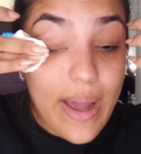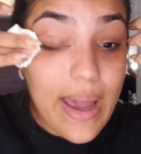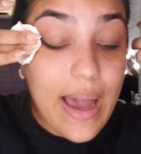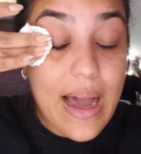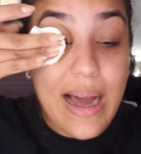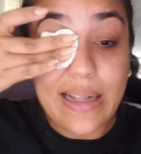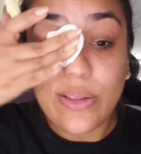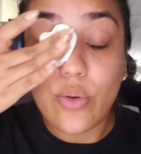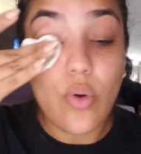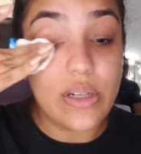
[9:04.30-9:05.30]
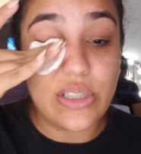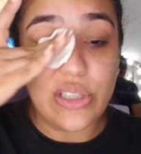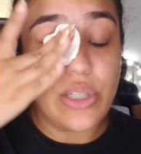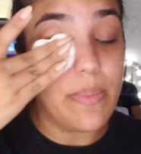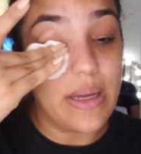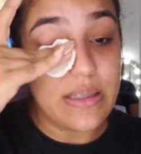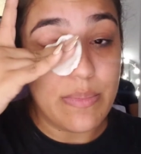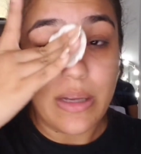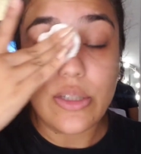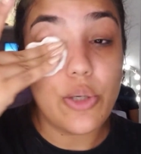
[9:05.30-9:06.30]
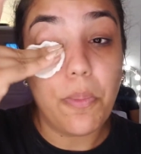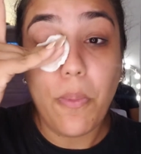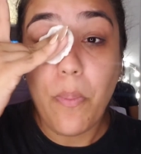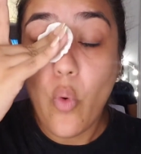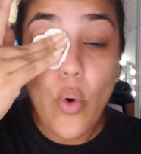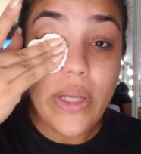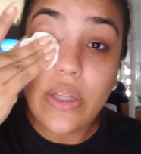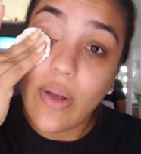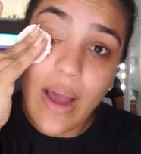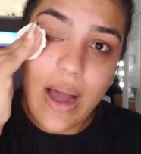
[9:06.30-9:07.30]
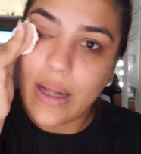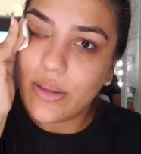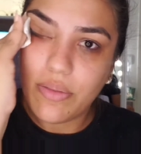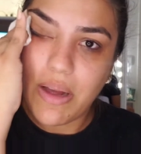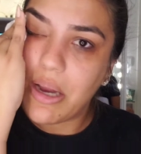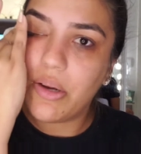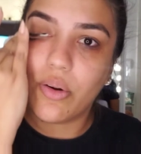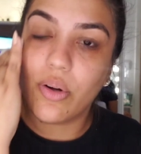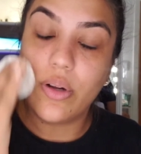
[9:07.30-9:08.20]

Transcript: errado com a gente mesma. Tipo, muito errado, velho.